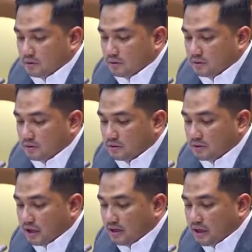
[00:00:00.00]

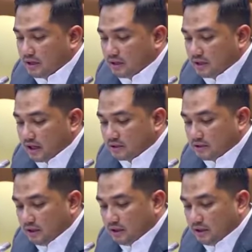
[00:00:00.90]

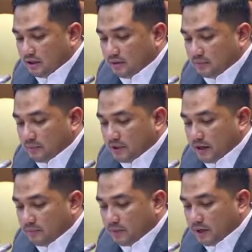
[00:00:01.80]
standarisasi
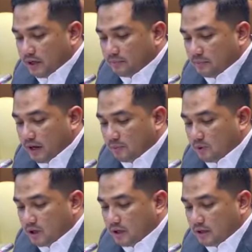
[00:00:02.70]
penyampaian
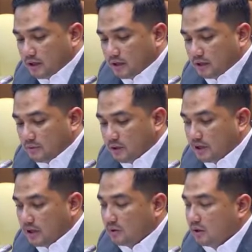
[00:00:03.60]
pelaporan yang
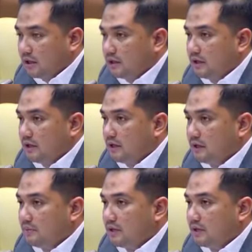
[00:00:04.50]
diberikan oleh ketiga
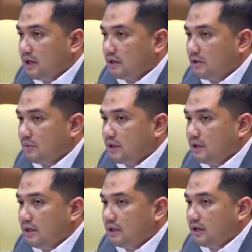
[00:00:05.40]
kementerian kepada
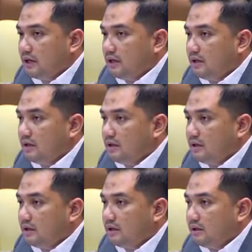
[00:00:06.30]
kita ini
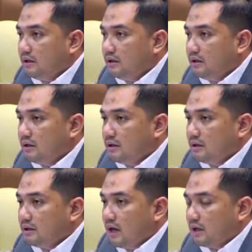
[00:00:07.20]

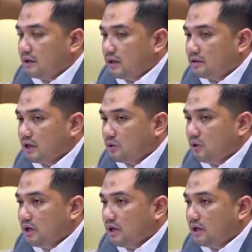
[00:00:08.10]
antara satu
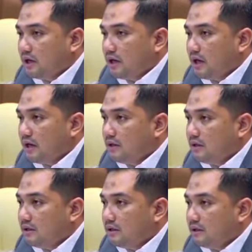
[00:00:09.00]
dengan yang
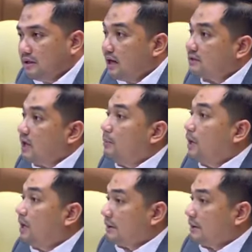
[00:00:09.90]
lain tidak sama.